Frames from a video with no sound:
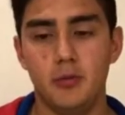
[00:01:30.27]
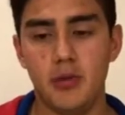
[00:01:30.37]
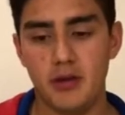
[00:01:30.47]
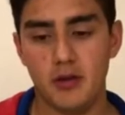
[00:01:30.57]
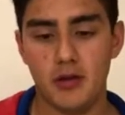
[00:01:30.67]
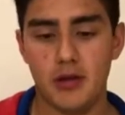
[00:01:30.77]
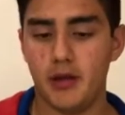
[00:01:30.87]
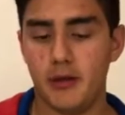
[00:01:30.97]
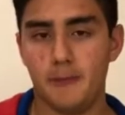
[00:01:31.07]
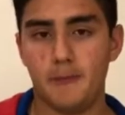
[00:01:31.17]
y un video
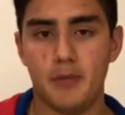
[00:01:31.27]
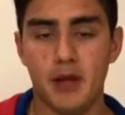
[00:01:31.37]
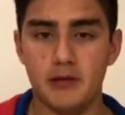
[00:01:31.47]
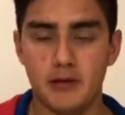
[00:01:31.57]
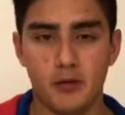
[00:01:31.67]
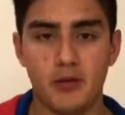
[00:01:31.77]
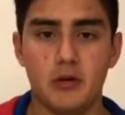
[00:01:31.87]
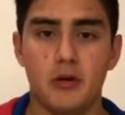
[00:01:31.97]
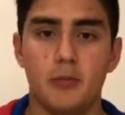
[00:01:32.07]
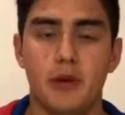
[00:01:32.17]
de el
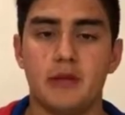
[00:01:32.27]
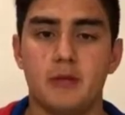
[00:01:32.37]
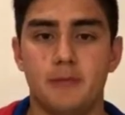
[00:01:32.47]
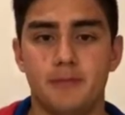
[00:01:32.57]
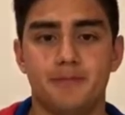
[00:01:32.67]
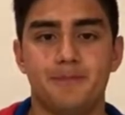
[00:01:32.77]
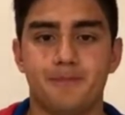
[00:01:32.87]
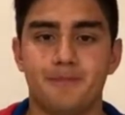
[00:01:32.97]
circuito completo.